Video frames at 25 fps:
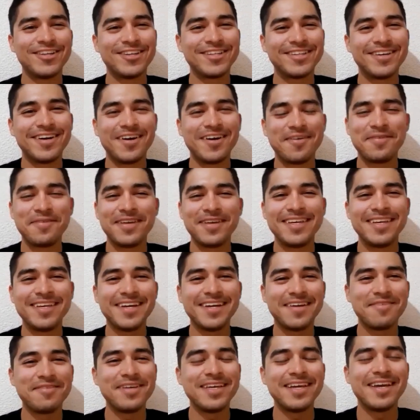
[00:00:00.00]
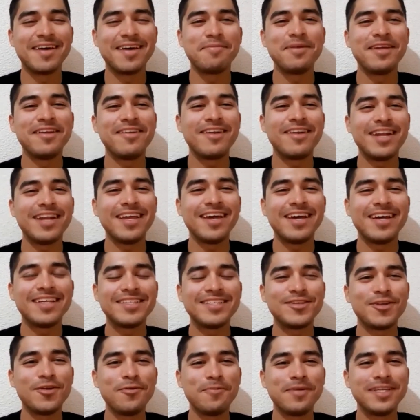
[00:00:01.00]
no, a mí, a mí, a mí en realidad
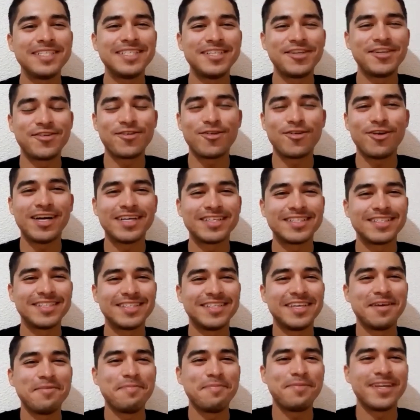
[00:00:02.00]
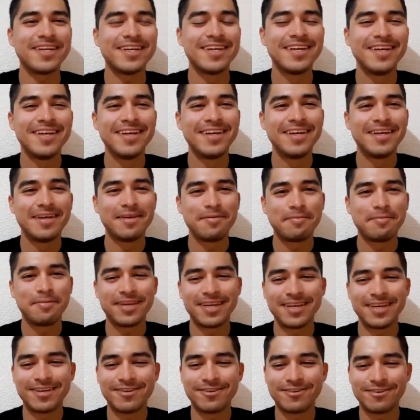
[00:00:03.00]
solo me dicen Rojas, siempre,
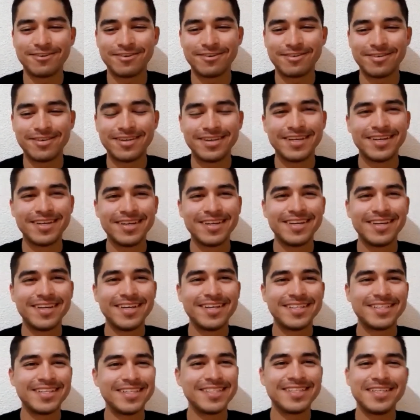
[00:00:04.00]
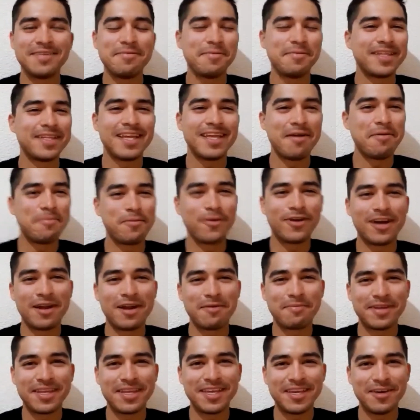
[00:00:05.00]
pero sí, sí, me llaman por el
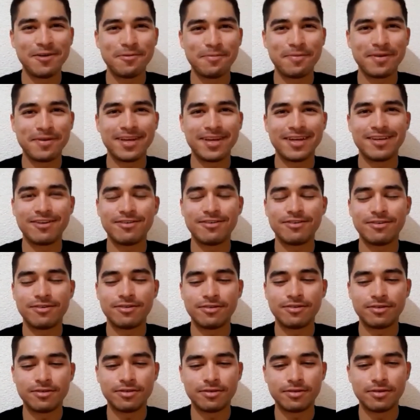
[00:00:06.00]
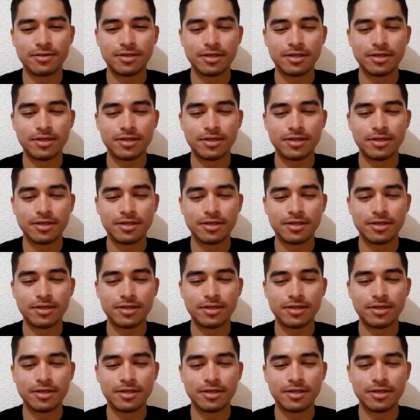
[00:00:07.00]
apellido, pero,